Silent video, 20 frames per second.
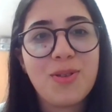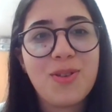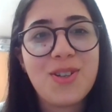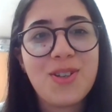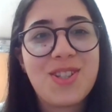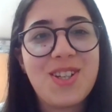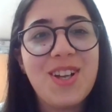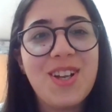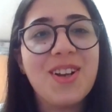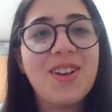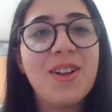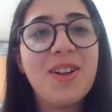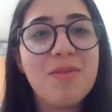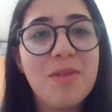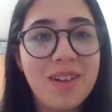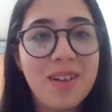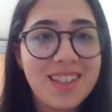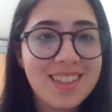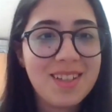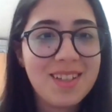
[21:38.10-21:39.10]
profesyonel
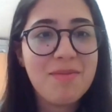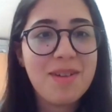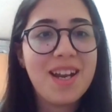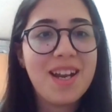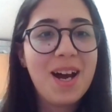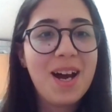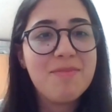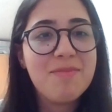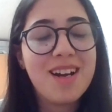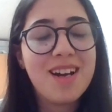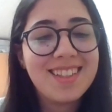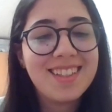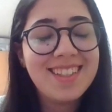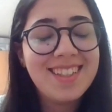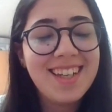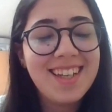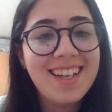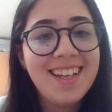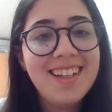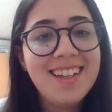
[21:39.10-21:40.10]
olmamakla beraber
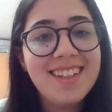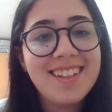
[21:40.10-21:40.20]
diye.